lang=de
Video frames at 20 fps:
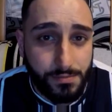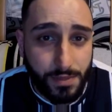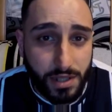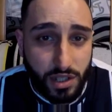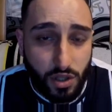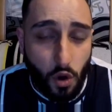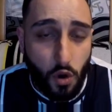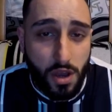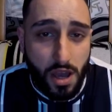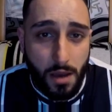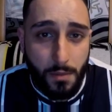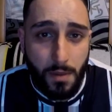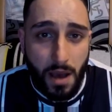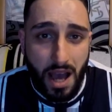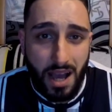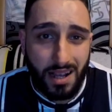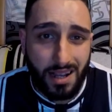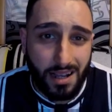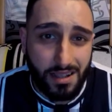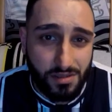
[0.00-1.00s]

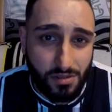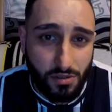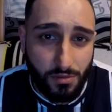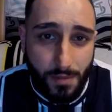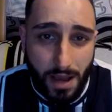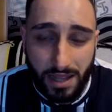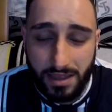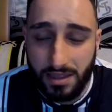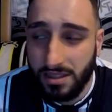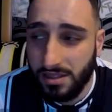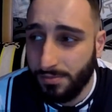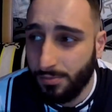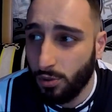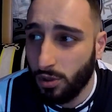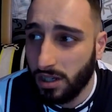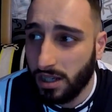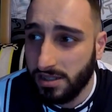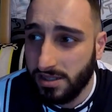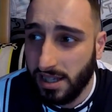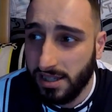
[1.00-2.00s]
Betreuerbank. Also
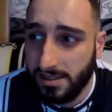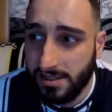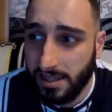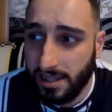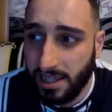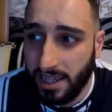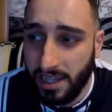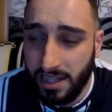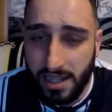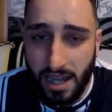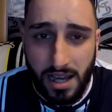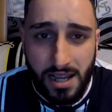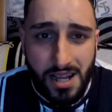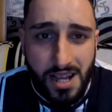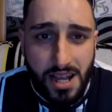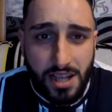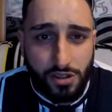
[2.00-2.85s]
Mattersburg als erster Gegner